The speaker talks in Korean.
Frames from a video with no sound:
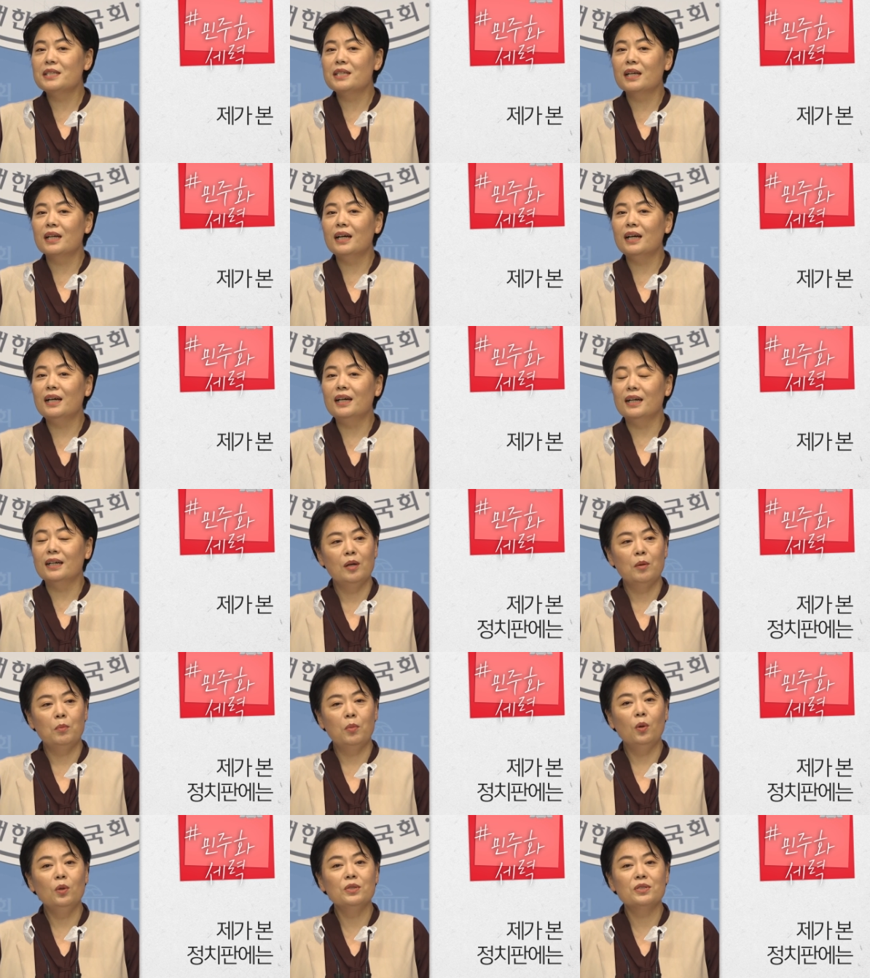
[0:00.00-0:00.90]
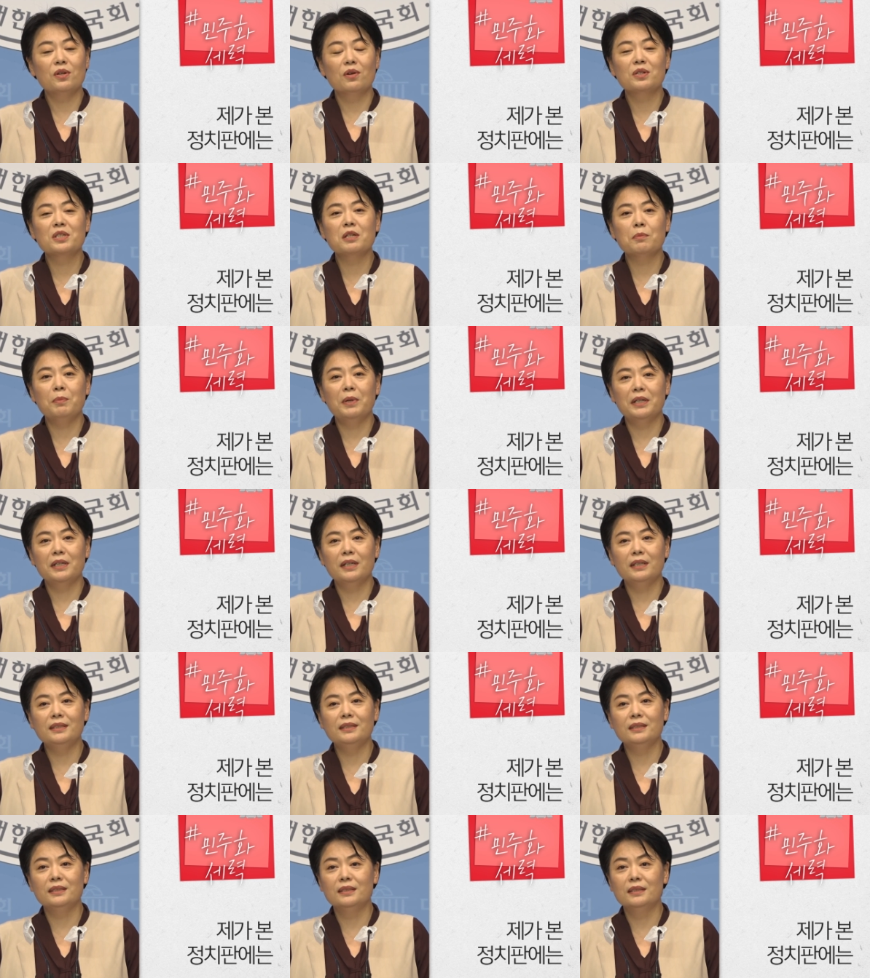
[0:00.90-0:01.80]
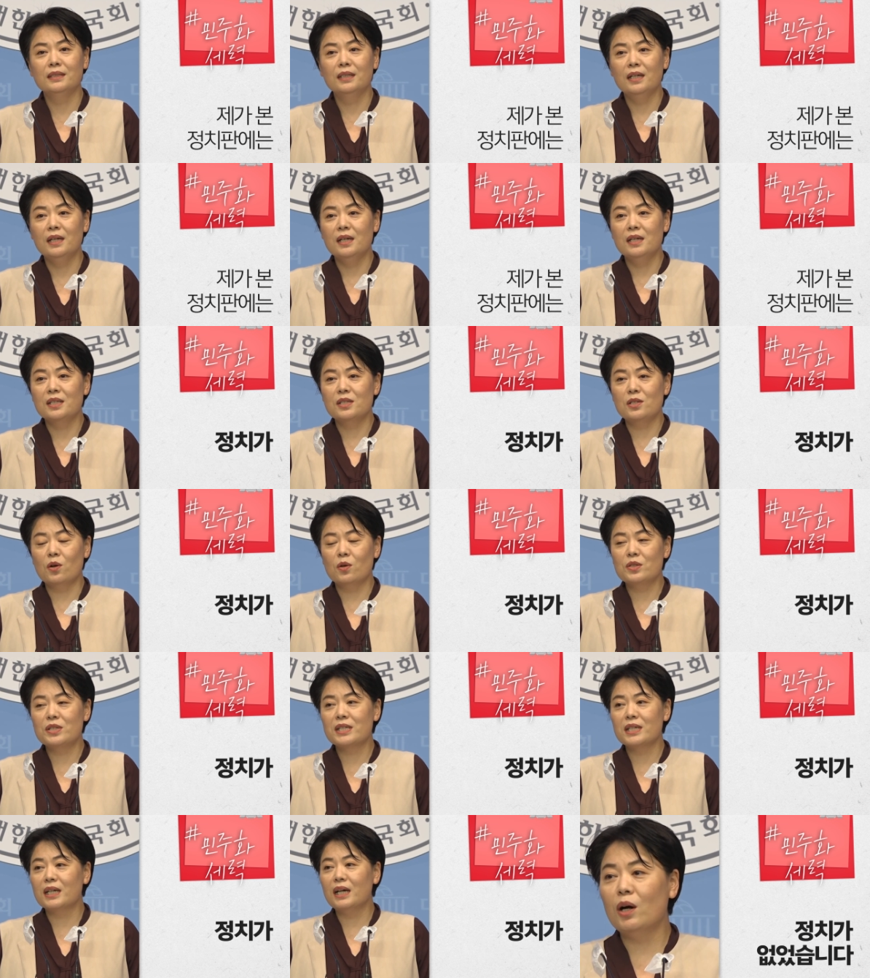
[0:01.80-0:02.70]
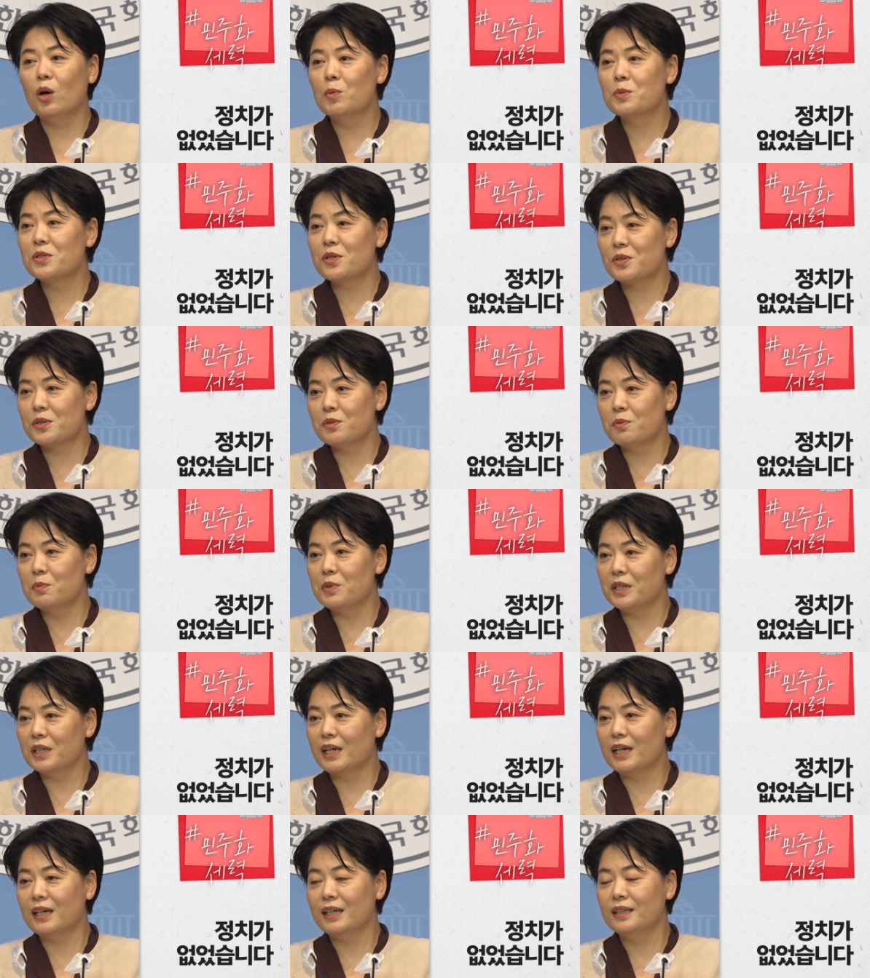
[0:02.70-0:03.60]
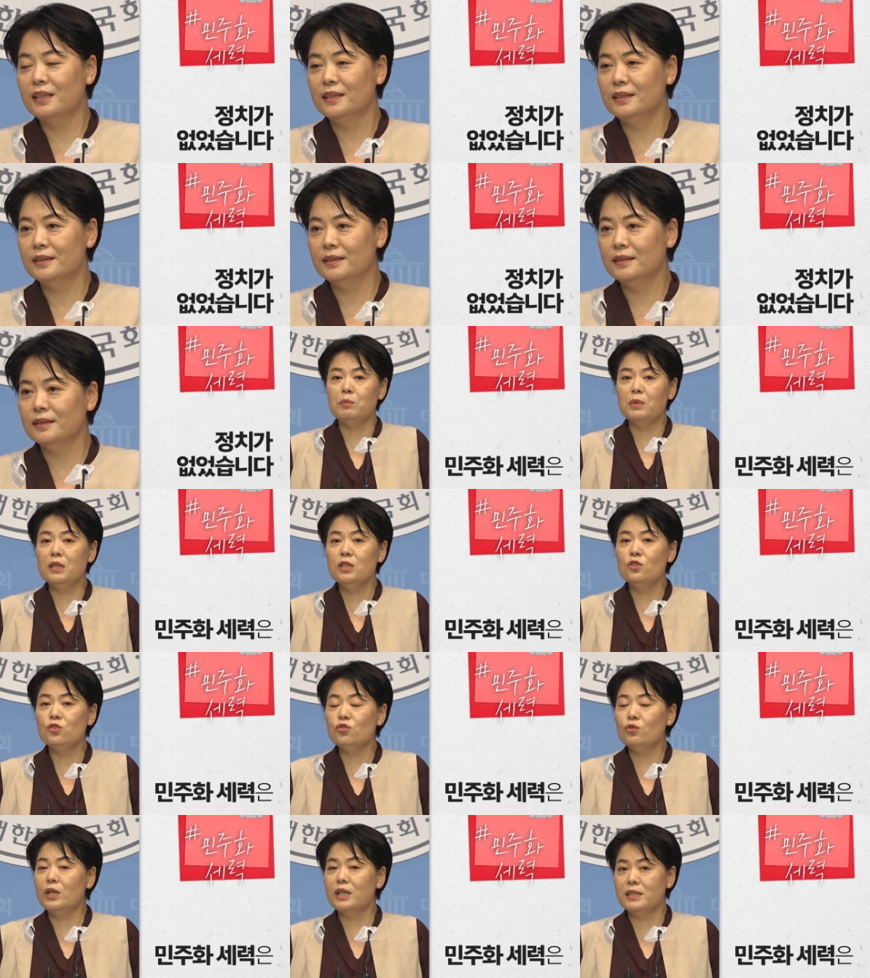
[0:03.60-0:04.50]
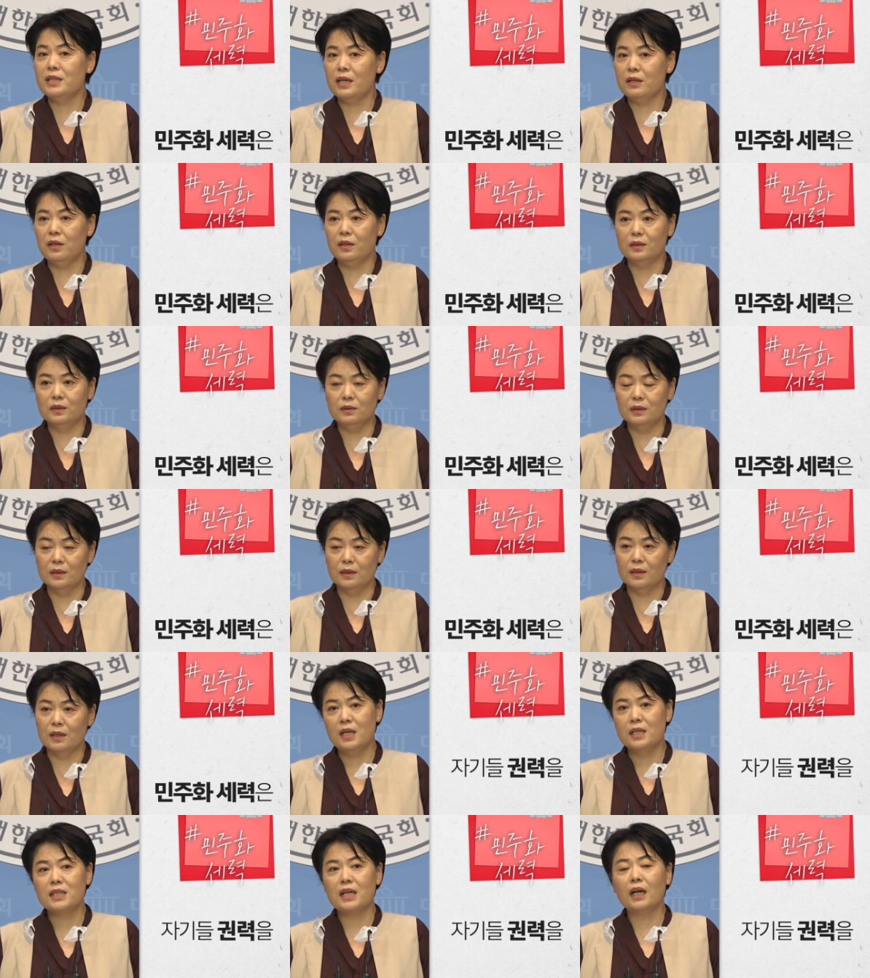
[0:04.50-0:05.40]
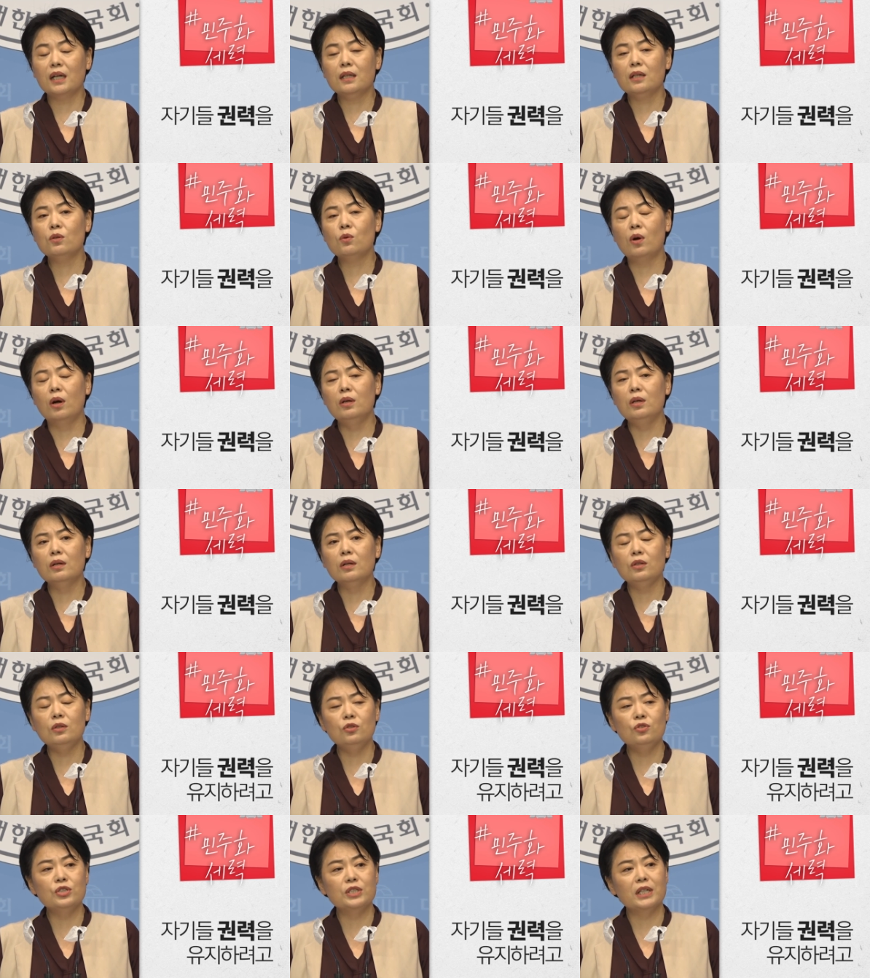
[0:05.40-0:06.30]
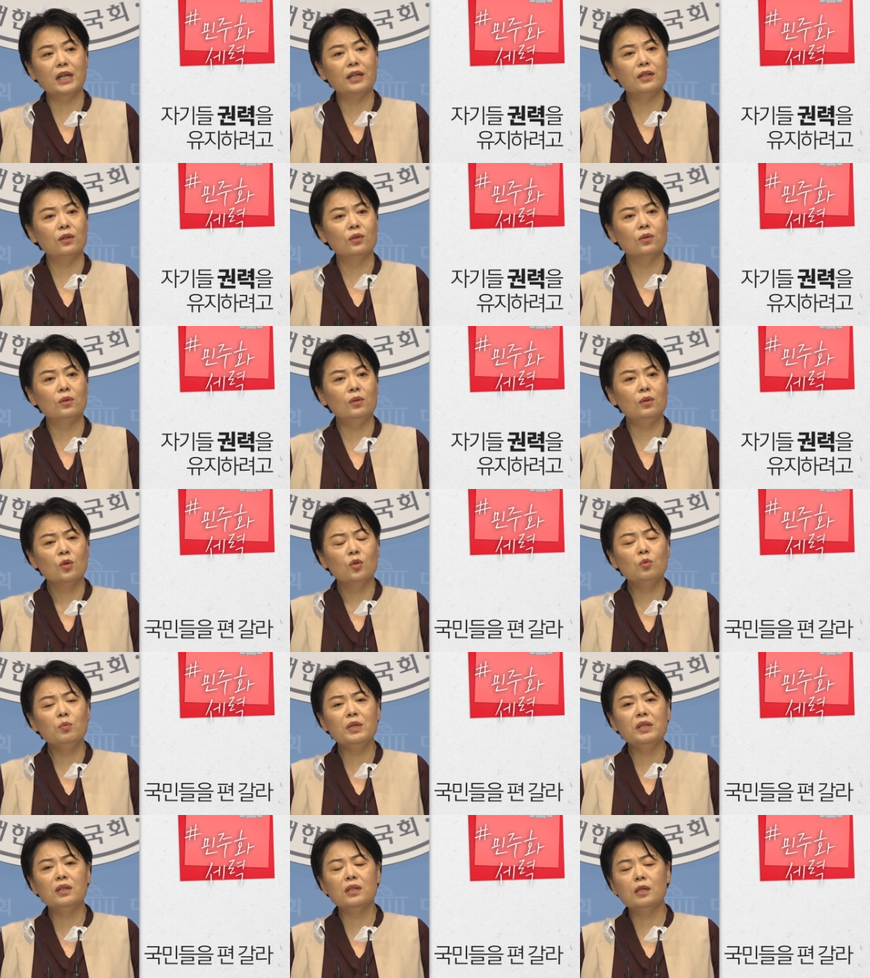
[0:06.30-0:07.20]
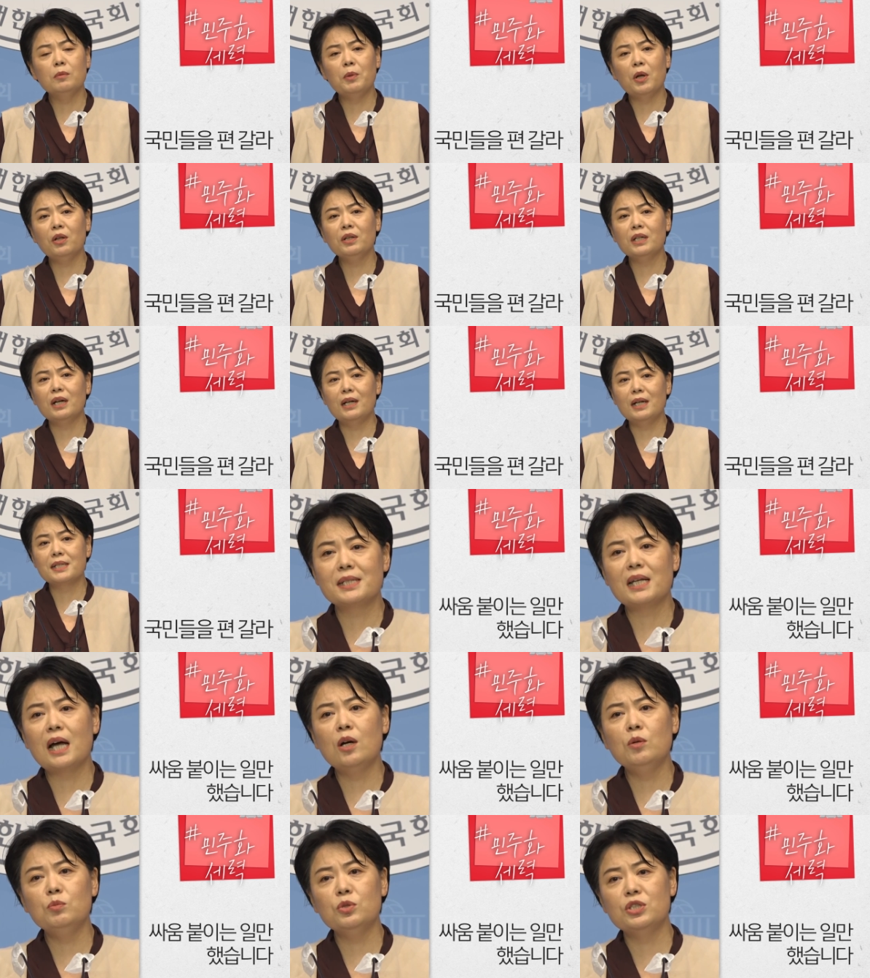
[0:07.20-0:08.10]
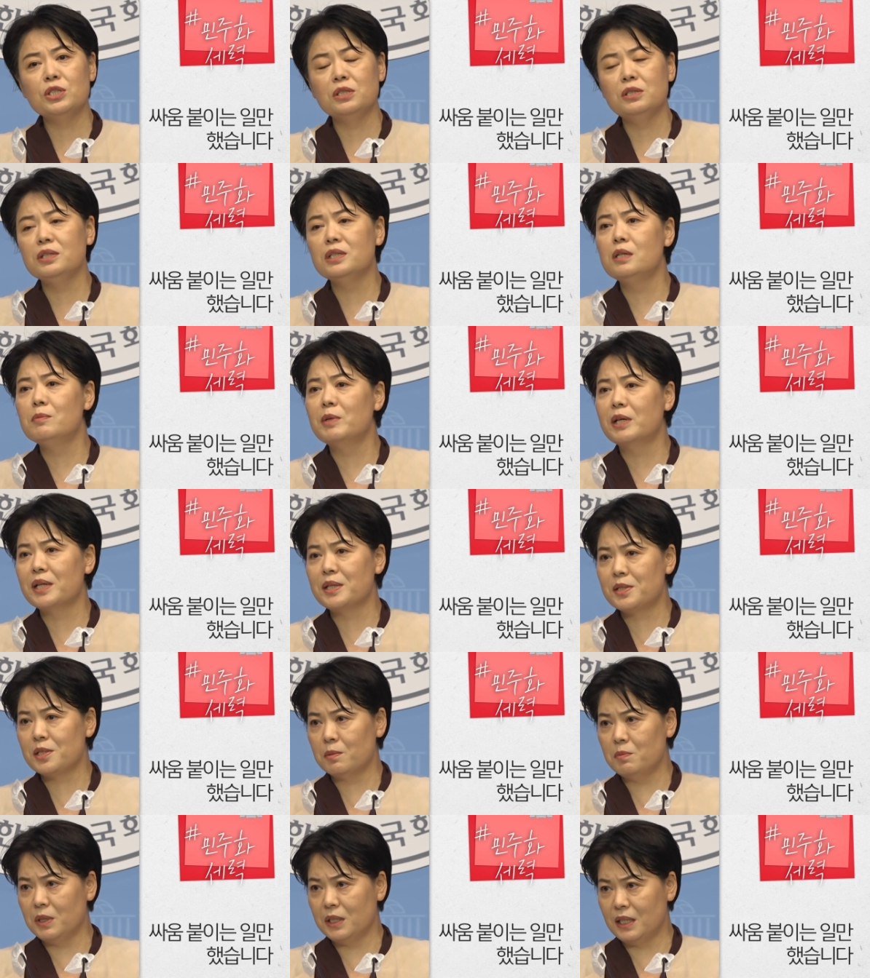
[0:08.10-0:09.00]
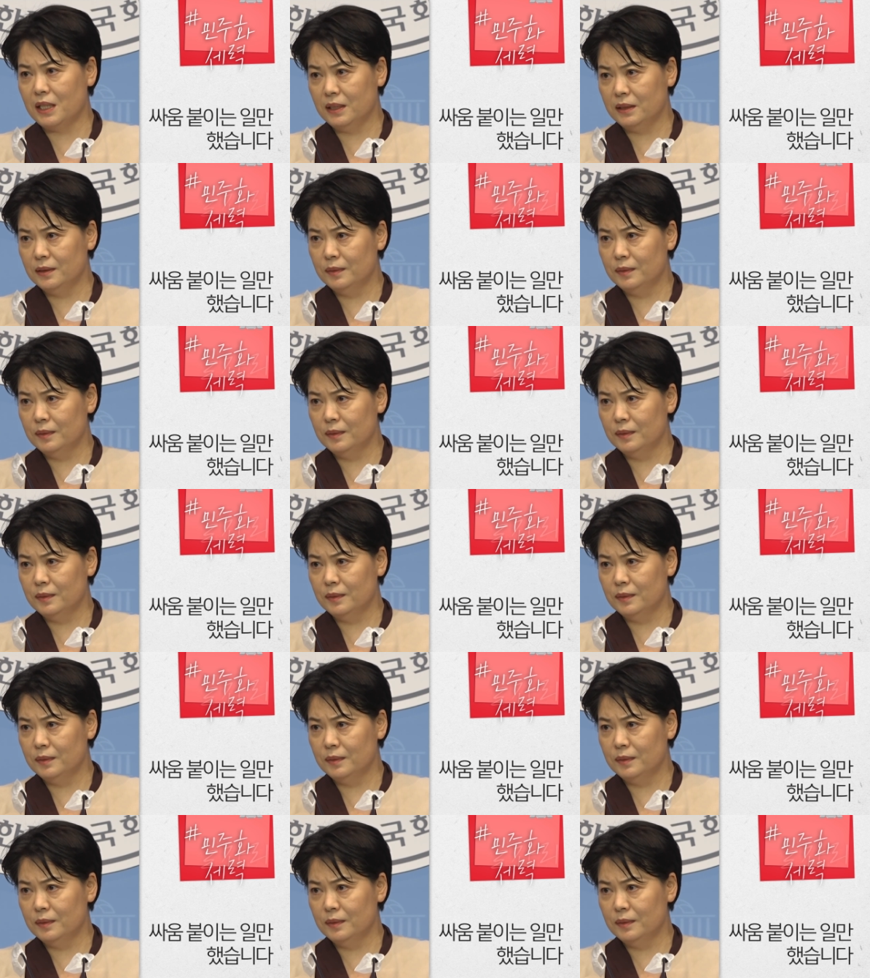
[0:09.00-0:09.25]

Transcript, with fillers: 자체가 본 정치판에는 정치가 없었습니다. 민주화 세력은 자기들 권력을 유지하려고 국민들을 편갈라 싸움 붙이는 일만 했습니다.